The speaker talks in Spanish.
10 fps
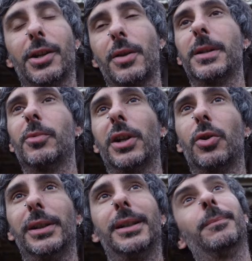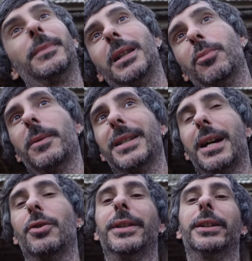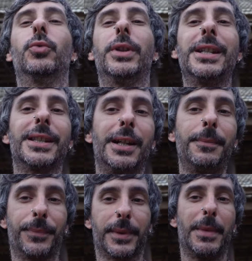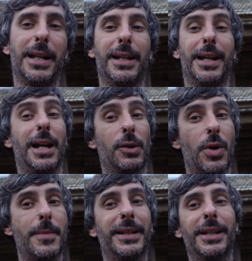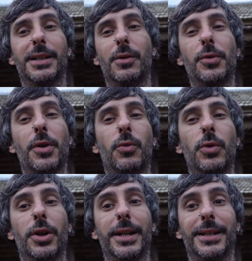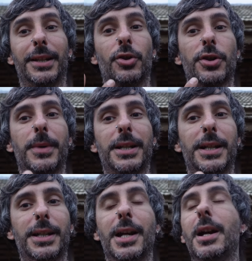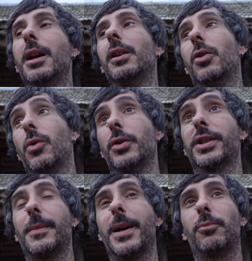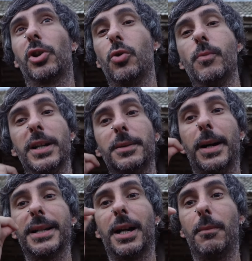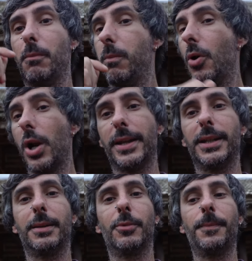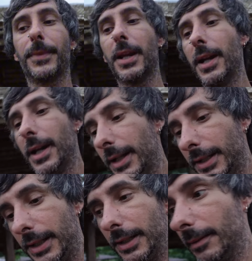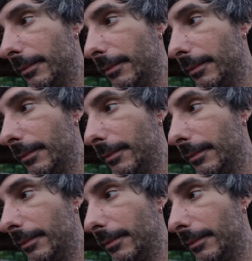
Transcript: Ahora mismo tengo el tipo de visado de turista, ¿vale? Que actualmente desde el 1 de julio es de dos meses, lo cual no está mal porque un mes pasa voladísimo. Y